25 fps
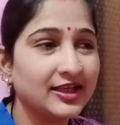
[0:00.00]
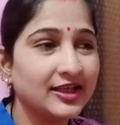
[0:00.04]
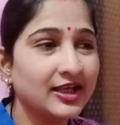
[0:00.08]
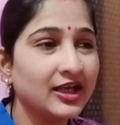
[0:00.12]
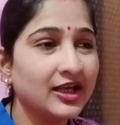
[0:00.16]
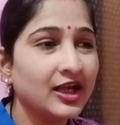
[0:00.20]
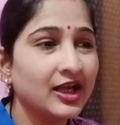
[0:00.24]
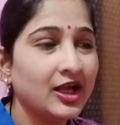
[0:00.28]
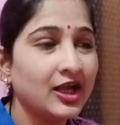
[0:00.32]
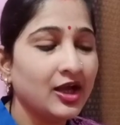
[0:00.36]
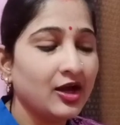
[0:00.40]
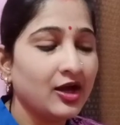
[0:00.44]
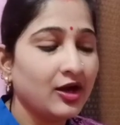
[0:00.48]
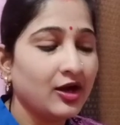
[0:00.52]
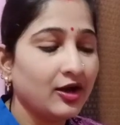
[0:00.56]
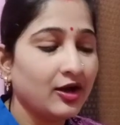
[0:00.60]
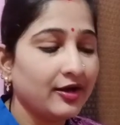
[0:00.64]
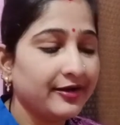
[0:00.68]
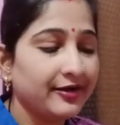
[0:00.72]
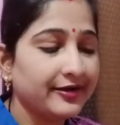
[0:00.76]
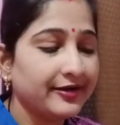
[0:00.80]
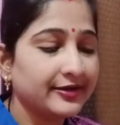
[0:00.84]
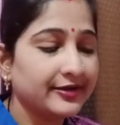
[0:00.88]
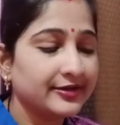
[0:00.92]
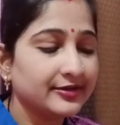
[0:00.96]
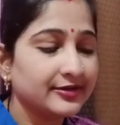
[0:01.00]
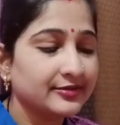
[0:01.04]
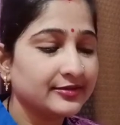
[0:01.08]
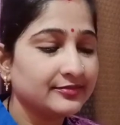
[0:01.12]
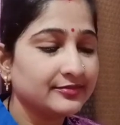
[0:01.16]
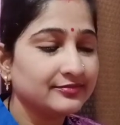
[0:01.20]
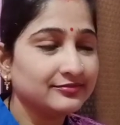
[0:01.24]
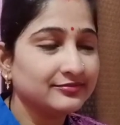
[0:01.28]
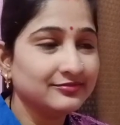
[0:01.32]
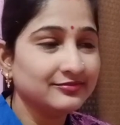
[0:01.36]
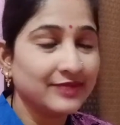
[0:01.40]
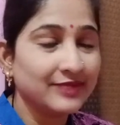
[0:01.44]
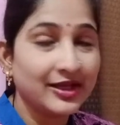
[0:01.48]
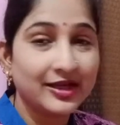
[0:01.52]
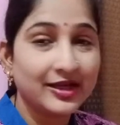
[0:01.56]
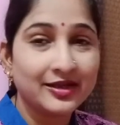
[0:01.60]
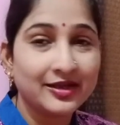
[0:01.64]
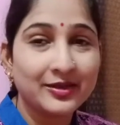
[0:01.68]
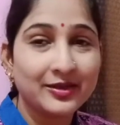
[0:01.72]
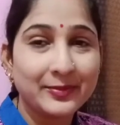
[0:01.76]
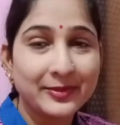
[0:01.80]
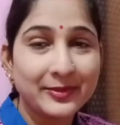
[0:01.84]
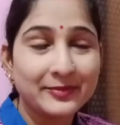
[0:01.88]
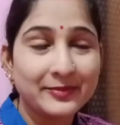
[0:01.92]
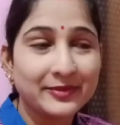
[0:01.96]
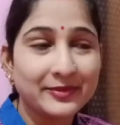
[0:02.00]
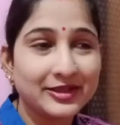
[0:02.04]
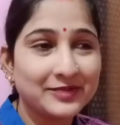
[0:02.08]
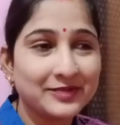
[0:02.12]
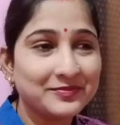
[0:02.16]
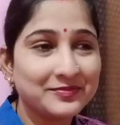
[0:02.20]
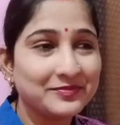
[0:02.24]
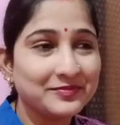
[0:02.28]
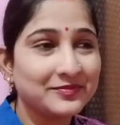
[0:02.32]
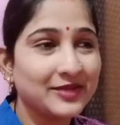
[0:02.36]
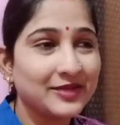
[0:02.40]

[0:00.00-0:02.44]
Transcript: है और मेरे घर में मतलब